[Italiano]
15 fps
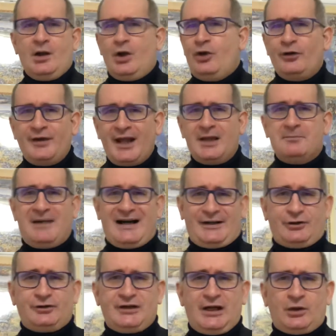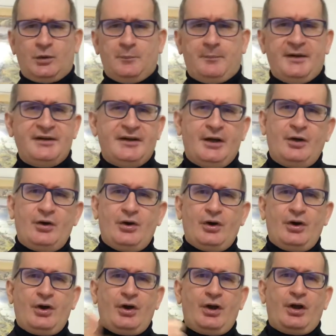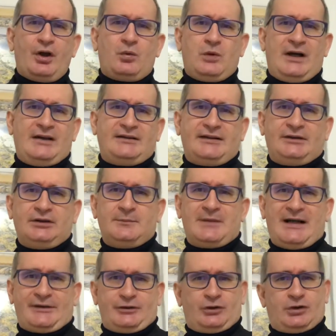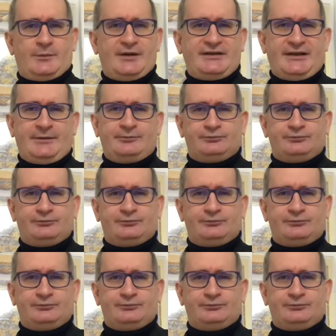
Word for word: Non è il marchio della compagnia, eh, quanti hanno il marchio come te.